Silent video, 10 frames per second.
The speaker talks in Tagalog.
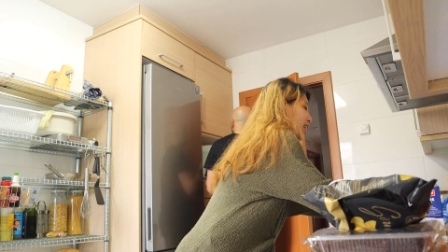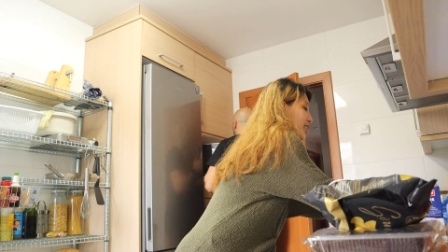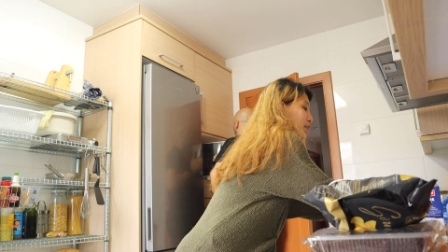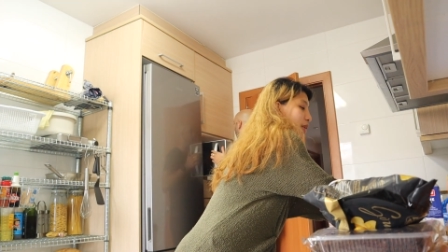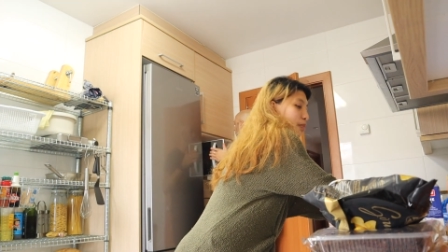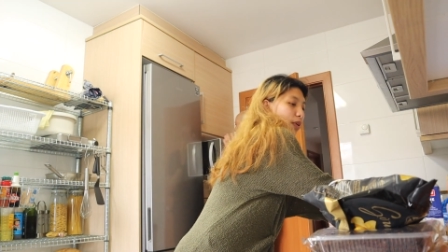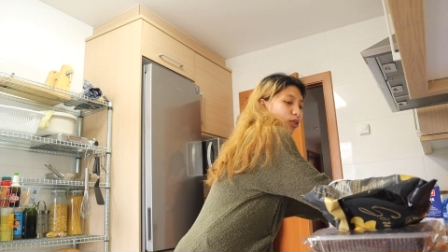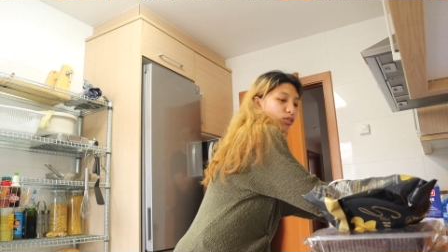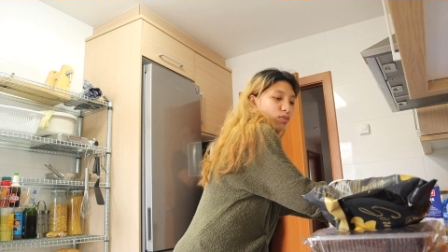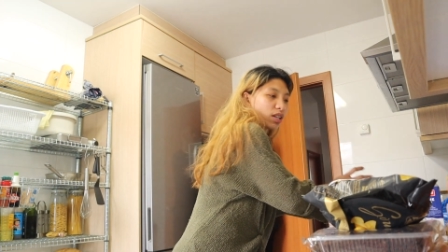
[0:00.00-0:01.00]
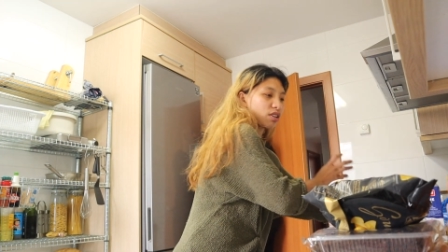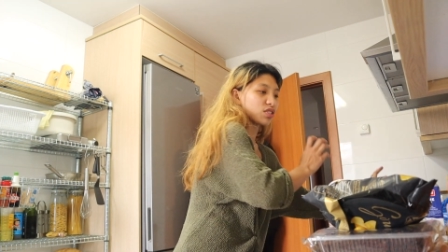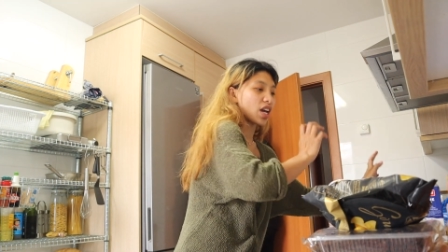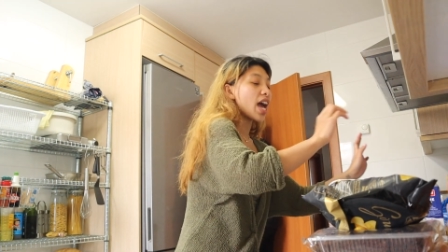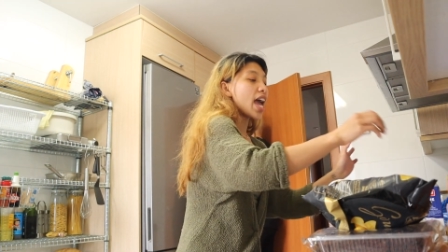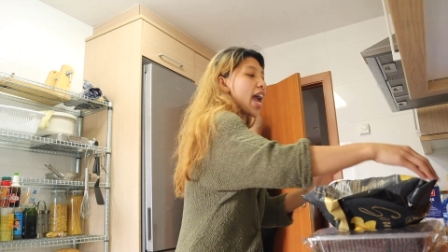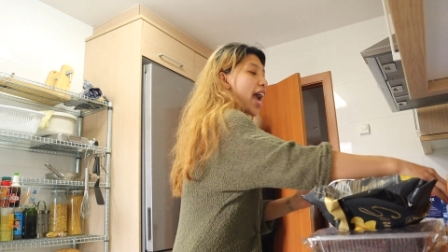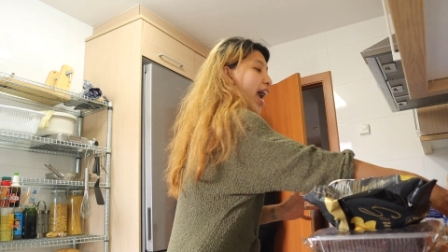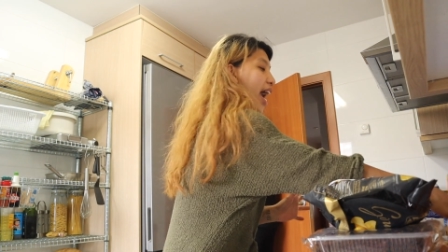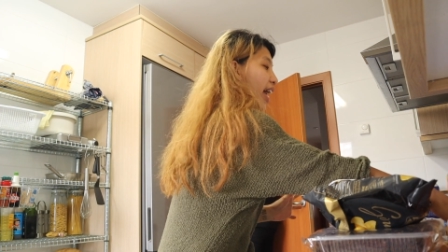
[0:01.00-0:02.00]
nila si Pepe. Gutom na raw siya.
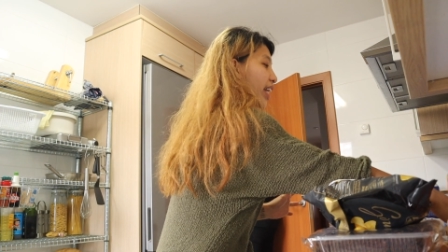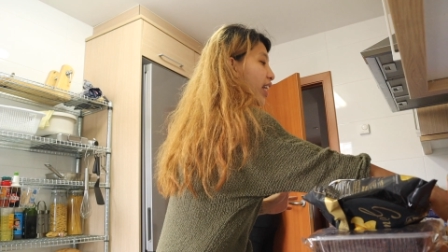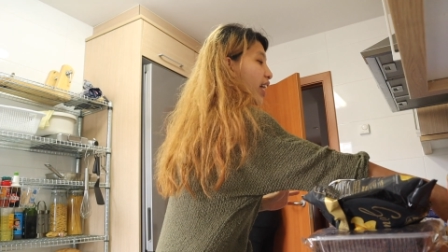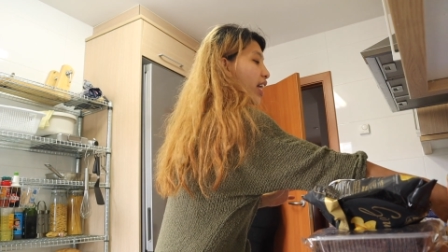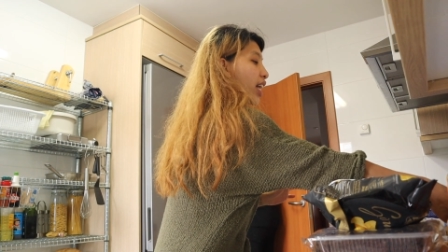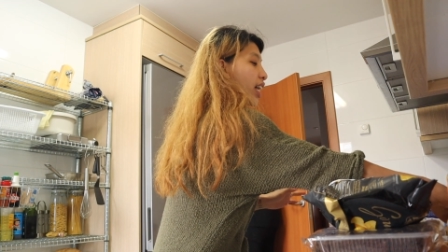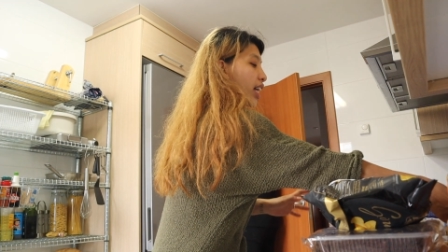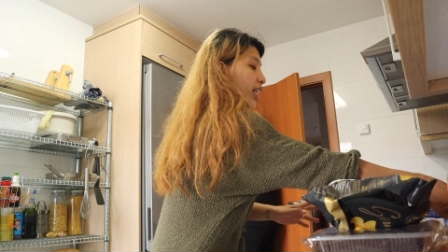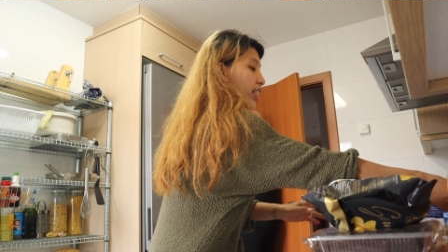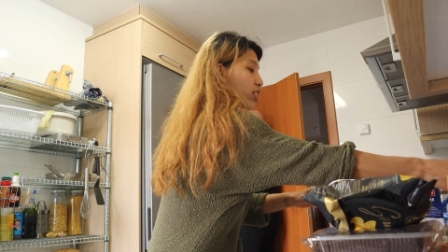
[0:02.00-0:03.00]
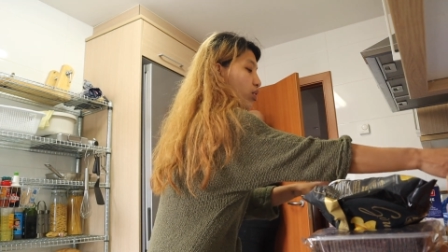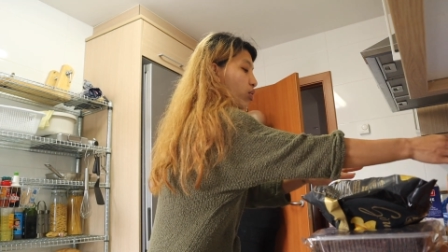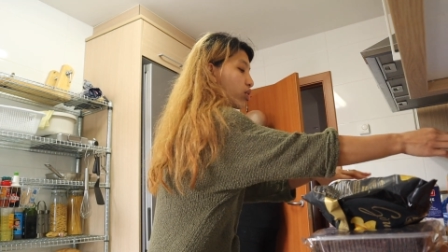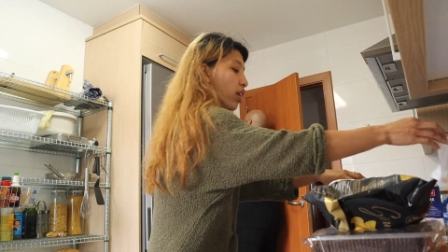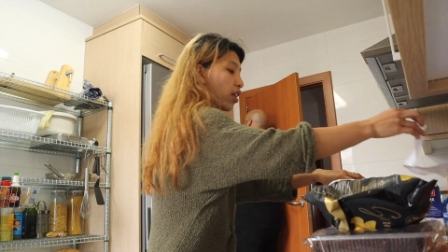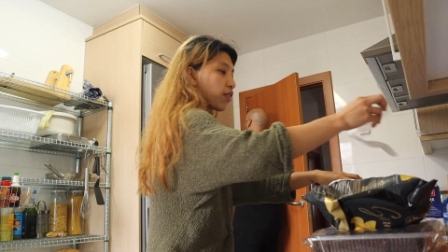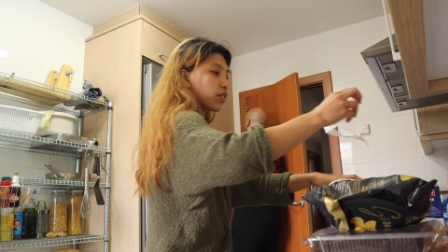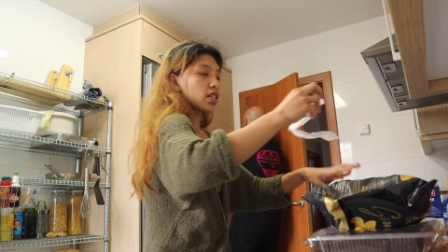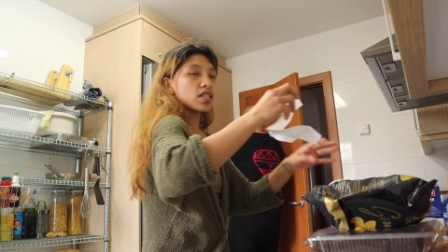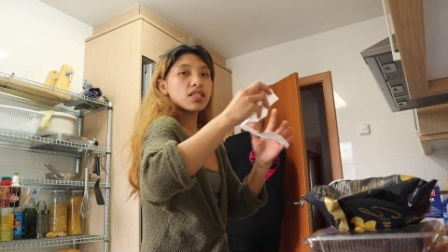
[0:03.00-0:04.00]
And the total of
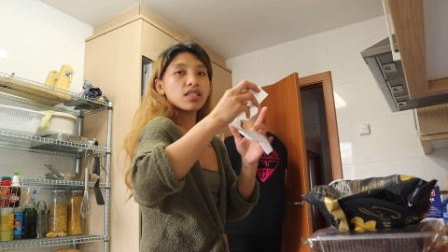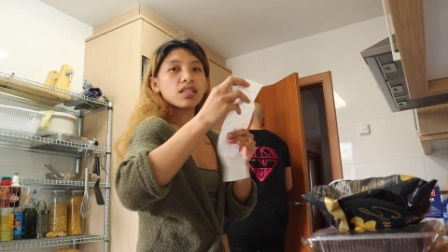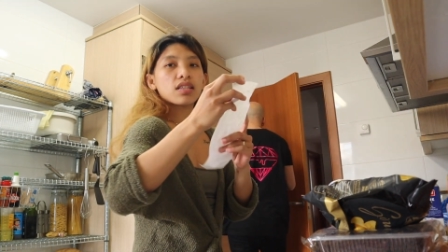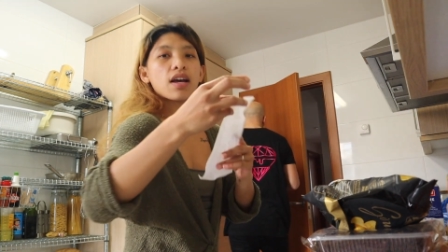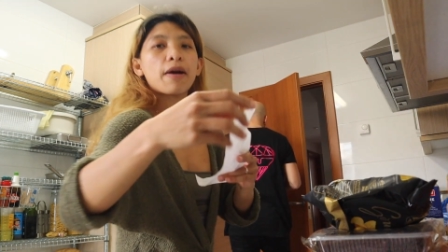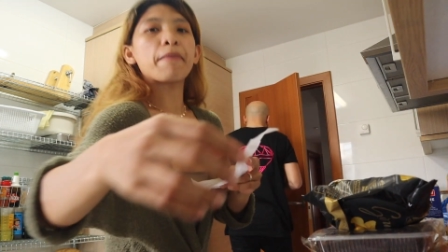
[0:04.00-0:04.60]
this